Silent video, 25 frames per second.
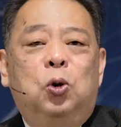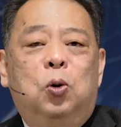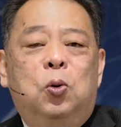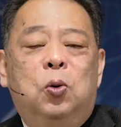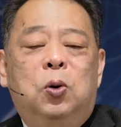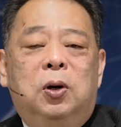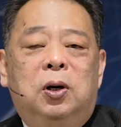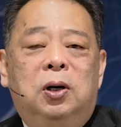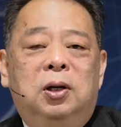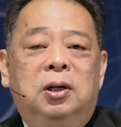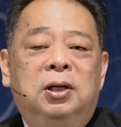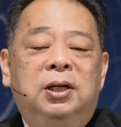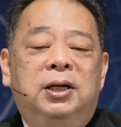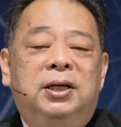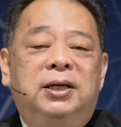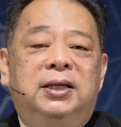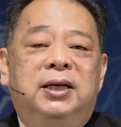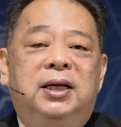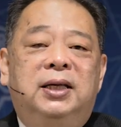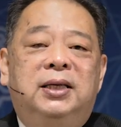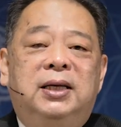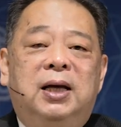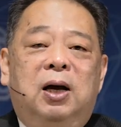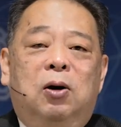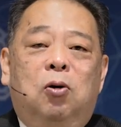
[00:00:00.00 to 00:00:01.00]
透过
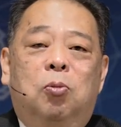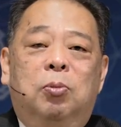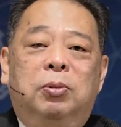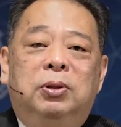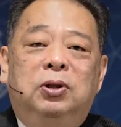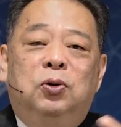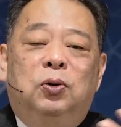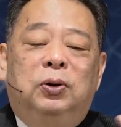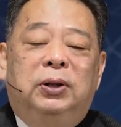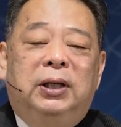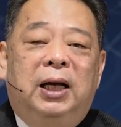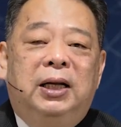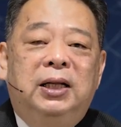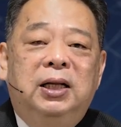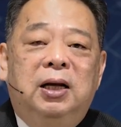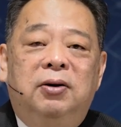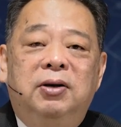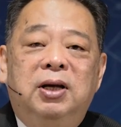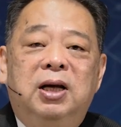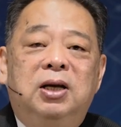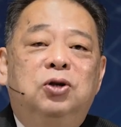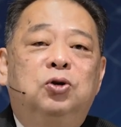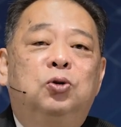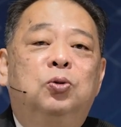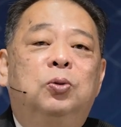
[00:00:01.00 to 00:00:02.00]
现在我们所谈到
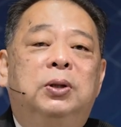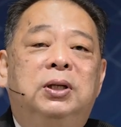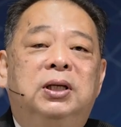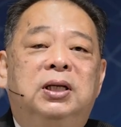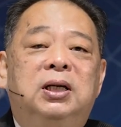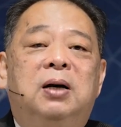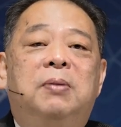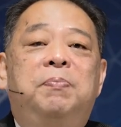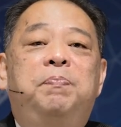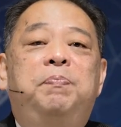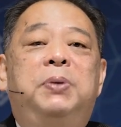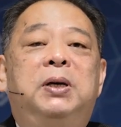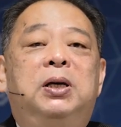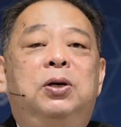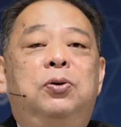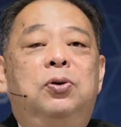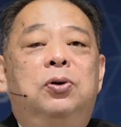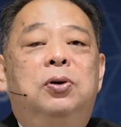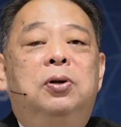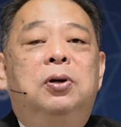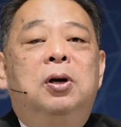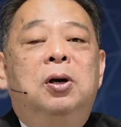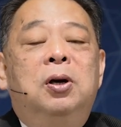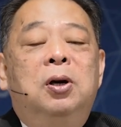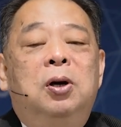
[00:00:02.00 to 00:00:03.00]
耶稣的这个比
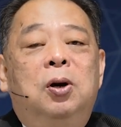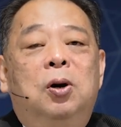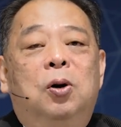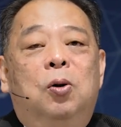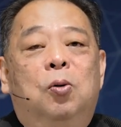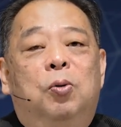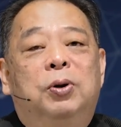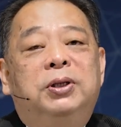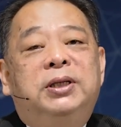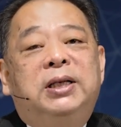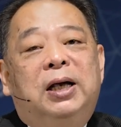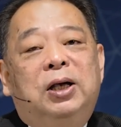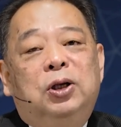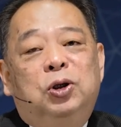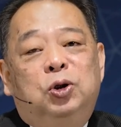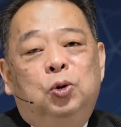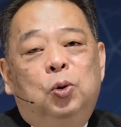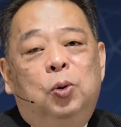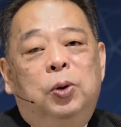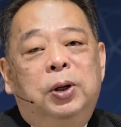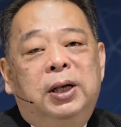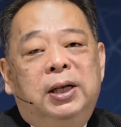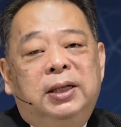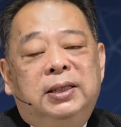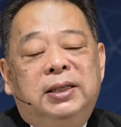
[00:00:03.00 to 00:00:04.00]
喻，我想
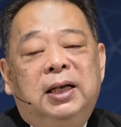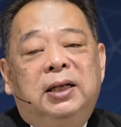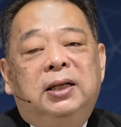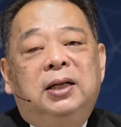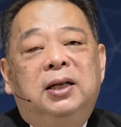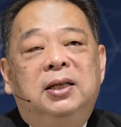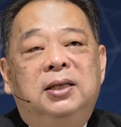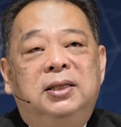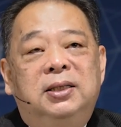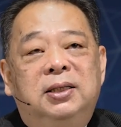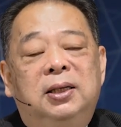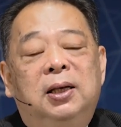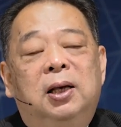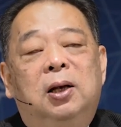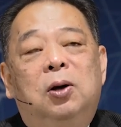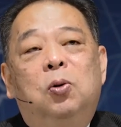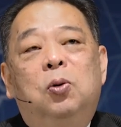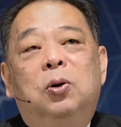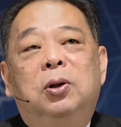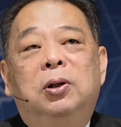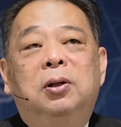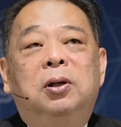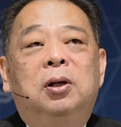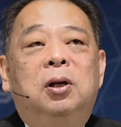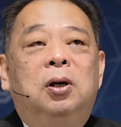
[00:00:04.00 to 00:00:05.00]
做一个这样的结
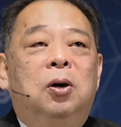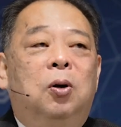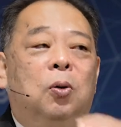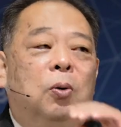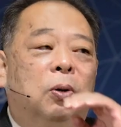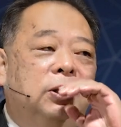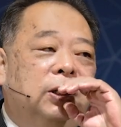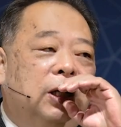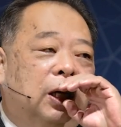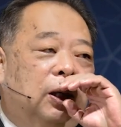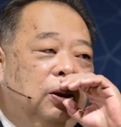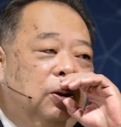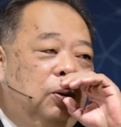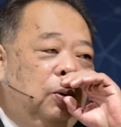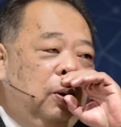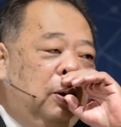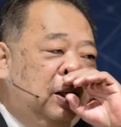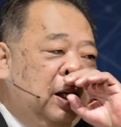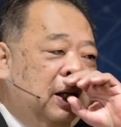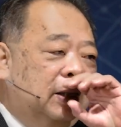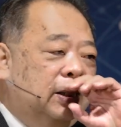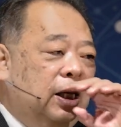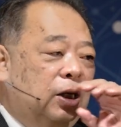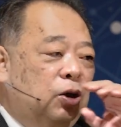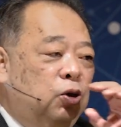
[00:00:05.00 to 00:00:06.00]
论，我想对
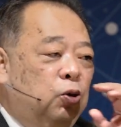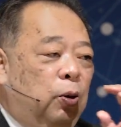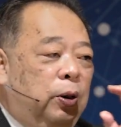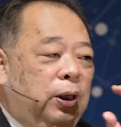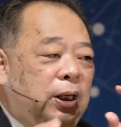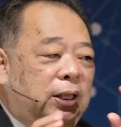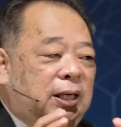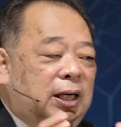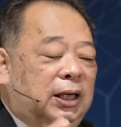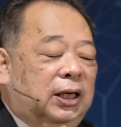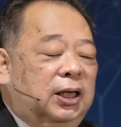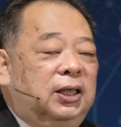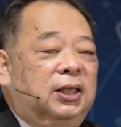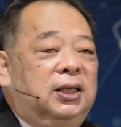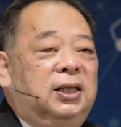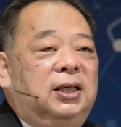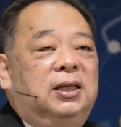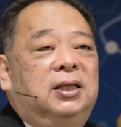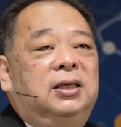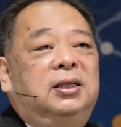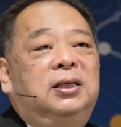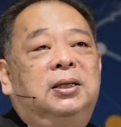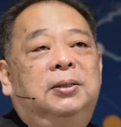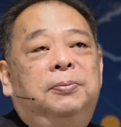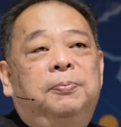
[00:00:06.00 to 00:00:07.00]
大家做一个这样的
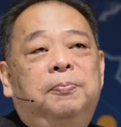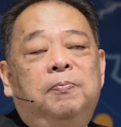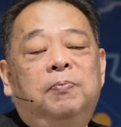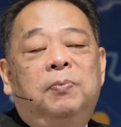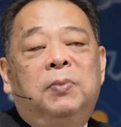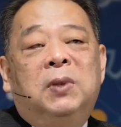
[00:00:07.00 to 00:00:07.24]
提醒：，